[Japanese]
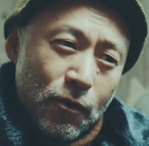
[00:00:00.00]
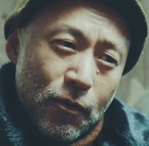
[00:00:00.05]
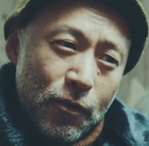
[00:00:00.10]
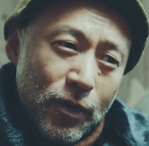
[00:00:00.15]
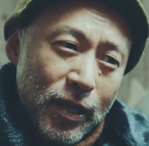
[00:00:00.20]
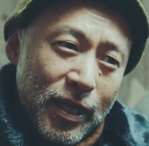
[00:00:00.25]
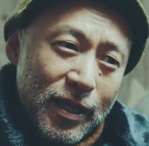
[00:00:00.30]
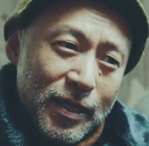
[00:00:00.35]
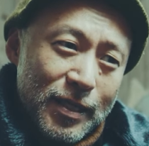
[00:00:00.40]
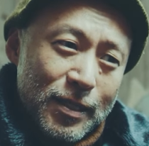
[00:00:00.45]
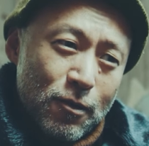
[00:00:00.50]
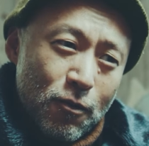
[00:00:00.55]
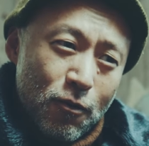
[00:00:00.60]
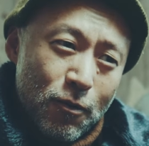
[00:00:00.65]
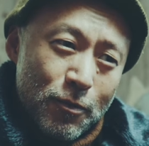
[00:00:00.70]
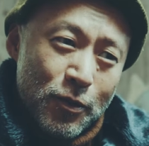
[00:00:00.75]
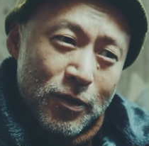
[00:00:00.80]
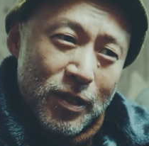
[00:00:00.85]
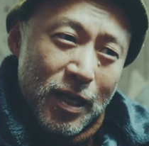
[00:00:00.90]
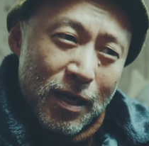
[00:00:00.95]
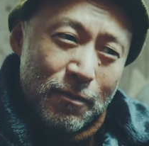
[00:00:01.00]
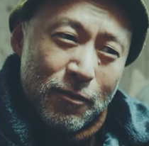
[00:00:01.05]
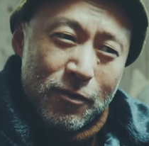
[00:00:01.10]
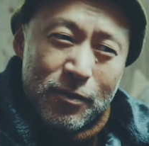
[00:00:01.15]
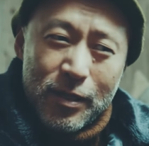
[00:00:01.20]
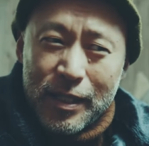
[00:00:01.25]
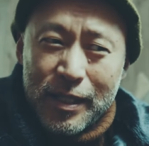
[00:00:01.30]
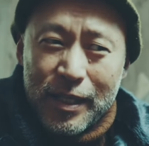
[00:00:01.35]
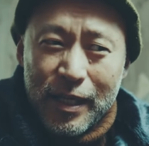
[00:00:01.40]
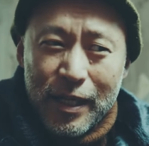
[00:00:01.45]
このね、ストーブの暖房っ
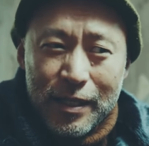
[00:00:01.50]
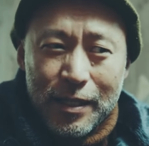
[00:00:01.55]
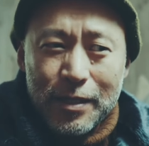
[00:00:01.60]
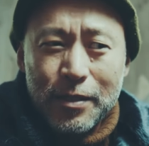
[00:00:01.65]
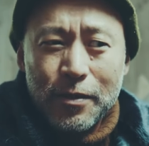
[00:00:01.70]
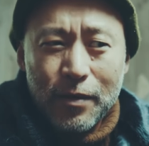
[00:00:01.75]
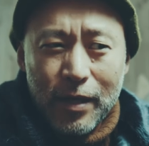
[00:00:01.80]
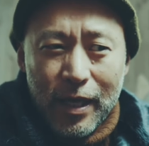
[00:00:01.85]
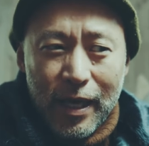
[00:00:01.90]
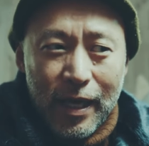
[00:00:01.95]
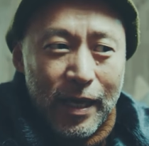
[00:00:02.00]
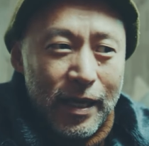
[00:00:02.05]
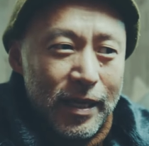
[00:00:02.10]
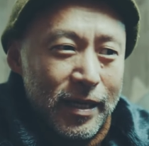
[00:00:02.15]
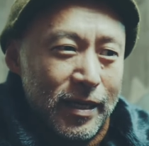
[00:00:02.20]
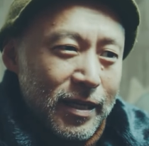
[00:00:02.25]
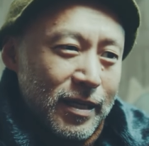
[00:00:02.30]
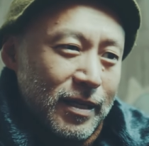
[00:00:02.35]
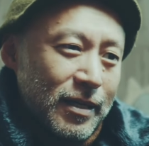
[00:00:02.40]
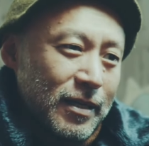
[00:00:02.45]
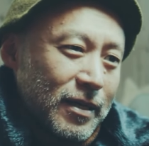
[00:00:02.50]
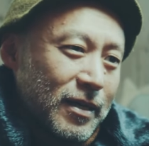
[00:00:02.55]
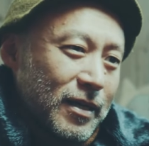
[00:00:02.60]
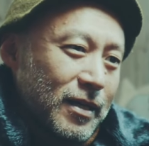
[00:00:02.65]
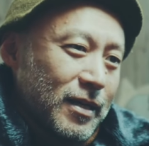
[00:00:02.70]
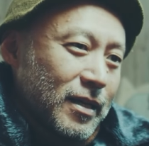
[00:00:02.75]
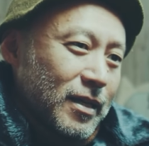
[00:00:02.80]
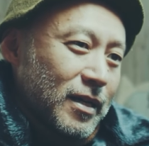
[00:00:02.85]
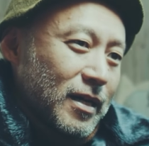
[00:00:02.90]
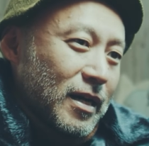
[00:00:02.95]
て好きなんですよね。
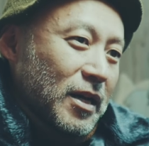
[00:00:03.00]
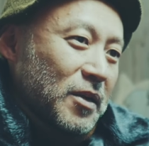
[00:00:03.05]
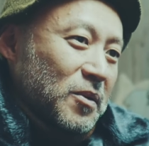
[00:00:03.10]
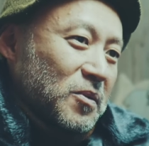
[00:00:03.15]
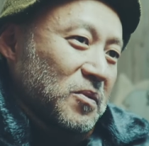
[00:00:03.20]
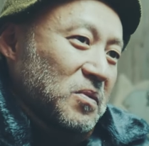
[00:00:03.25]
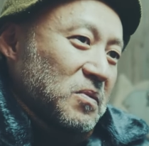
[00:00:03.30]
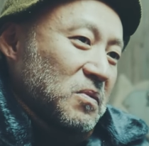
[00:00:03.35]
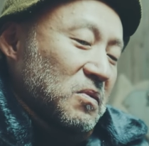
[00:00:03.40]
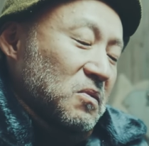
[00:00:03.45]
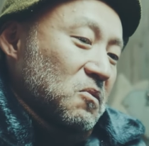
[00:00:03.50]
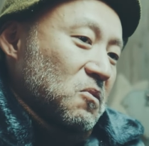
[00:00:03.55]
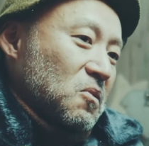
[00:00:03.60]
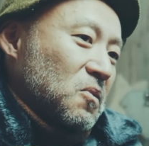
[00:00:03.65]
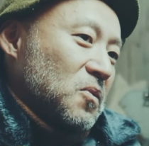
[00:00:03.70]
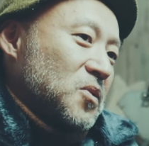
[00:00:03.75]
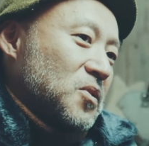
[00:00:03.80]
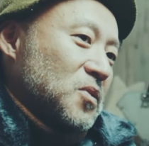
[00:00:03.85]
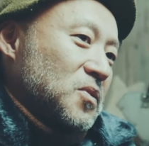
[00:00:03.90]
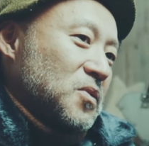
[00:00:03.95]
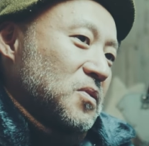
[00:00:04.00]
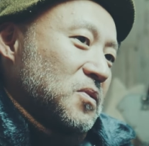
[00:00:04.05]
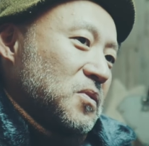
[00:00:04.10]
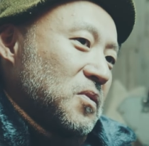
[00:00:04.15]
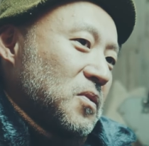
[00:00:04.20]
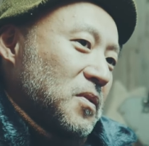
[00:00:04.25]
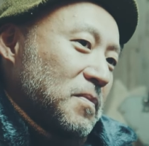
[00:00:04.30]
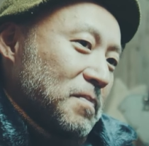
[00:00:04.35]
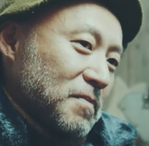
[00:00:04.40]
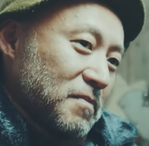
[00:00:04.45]
灯
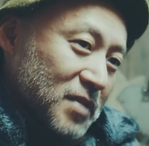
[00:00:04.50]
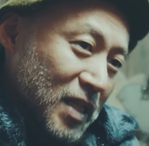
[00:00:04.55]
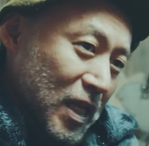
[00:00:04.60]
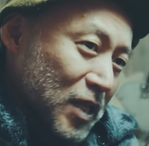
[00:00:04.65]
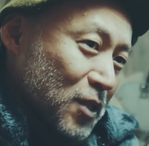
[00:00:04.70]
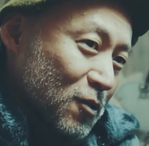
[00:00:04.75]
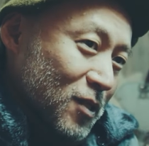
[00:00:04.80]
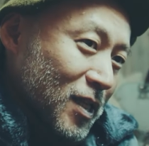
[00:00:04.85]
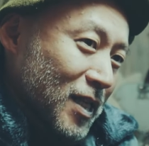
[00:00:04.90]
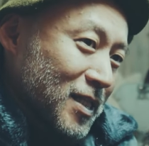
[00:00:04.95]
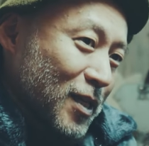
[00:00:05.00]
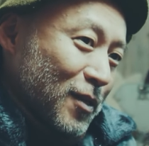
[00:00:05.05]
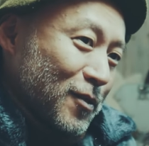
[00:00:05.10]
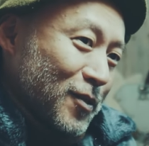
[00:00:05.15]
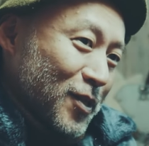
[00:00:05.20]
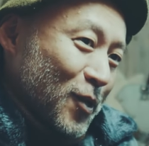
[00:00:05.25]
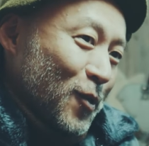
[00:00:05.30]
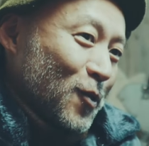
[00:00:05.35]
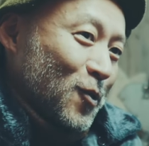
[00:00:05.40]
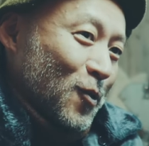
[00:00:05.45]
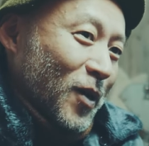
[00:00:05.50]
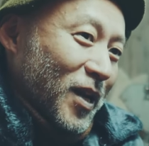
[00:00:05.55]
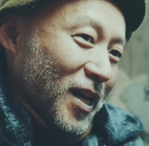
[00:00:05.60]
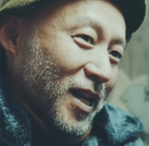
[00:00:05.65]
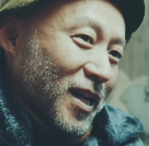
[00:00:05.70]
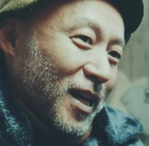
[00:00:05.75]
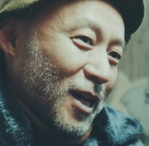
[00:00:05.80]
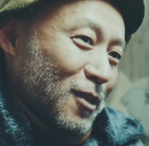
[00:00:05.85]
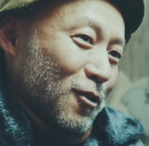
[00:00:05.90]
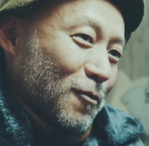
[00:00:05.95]
油を燃焼させる匂いとか
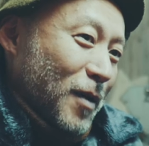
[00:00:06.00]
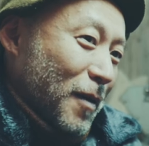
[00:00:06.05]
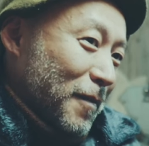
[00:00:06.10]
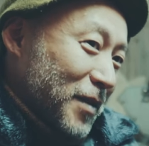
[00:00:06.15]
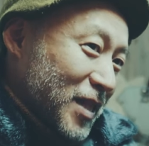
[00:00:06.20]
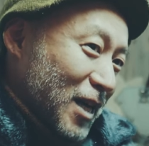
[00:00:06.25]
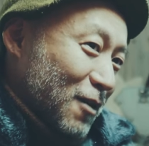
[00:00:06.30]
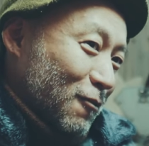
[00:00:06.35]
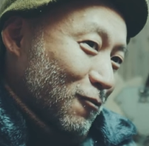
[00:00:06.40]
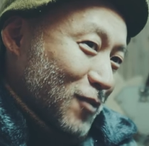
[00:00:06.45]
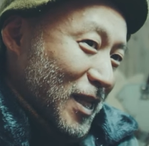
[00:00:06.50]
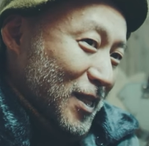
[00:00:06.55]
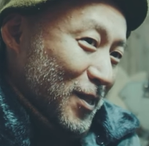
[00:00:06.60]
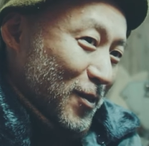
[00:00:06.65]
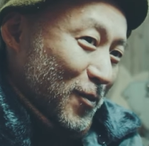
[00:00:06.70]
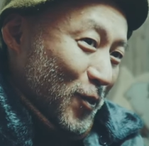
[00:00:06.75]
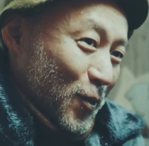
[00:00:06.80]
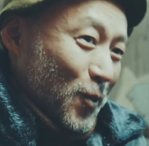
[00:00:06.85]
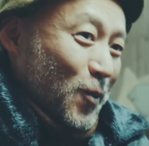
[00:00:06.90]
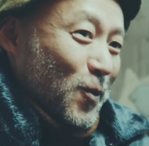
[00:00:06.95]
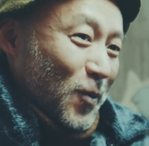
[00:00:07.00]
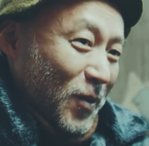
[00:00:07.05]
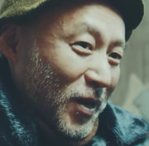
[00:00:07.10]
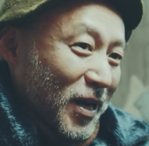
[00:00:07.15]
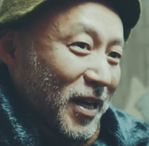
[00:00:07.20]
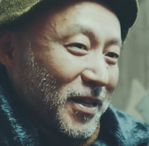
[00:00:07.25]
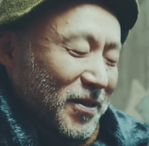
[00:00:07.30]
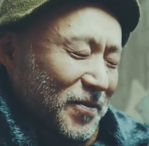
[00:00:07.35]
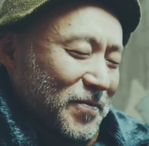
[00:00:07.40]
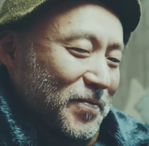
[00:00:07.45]
ね、あと豆炭こたつの匂いと
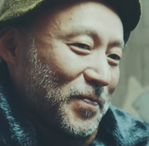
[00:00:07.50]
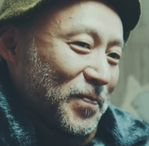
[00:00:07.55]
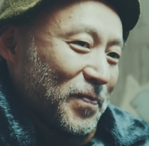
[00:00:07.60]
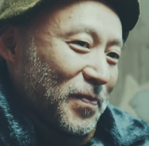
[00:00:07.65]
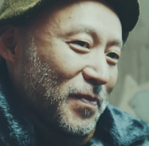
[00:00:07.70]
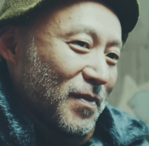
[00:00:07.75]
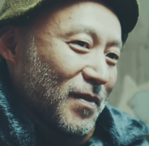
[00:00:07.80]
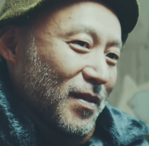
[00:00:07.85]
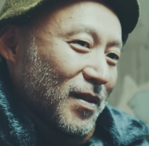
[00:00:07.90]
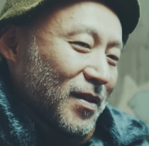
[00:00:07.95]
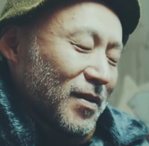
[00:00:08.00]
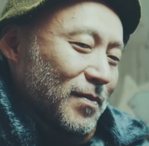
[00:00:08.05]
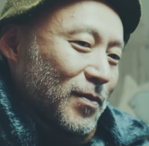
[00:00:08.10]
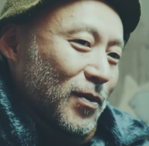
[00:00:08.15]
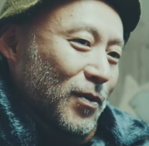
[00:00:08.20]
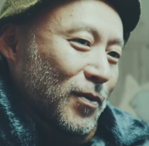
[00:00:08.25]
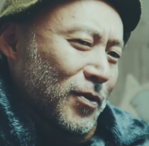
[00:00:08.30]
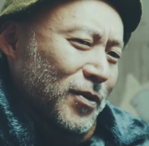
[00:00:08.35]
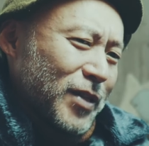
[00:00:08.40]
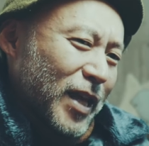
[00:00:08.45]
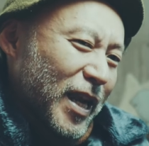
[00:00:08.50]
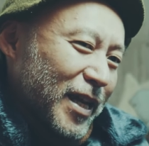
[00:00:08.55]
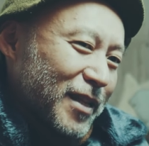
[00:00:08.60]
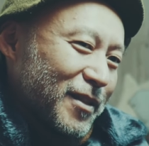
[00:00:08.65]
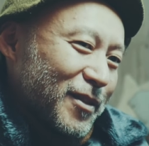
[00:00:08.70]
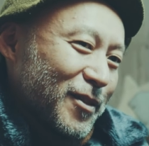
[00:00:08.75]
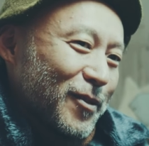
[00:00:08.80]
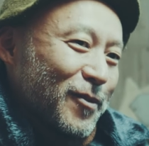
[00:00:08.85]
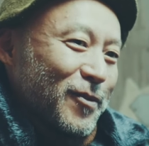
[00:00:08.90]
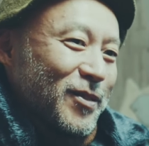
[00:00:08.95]
か、もう冬だ
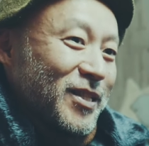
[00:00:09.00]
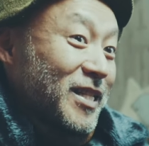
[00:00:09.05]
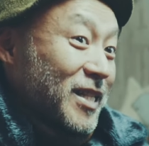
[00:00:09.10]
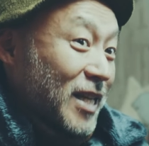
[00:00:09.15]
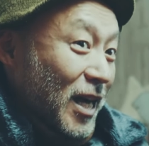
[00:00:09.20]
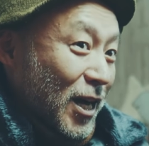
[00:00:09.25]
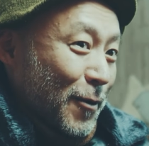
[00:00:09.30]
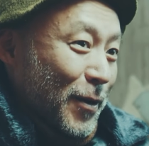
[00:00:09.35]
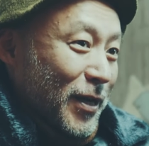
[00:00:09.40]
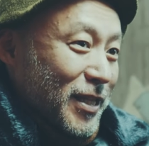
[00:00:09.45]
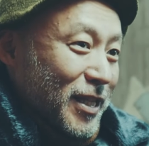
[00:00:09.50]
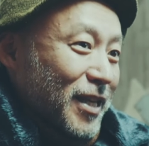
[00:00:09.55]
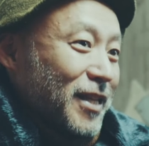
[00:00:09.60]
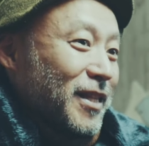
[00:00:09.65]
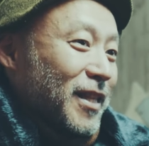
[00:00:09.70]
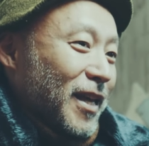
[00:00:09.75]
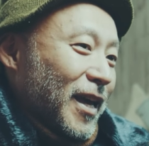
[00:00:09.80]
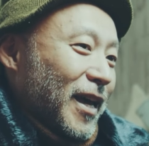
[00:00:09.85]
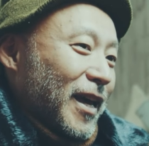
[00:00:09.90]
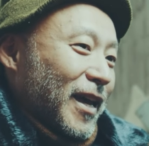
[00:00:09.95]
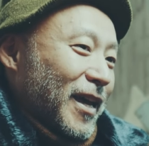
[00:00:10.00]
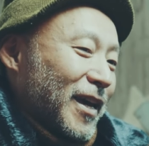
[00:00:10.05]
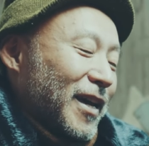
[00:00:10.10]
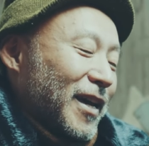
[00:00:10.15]
なっていう実感が湧いてきて。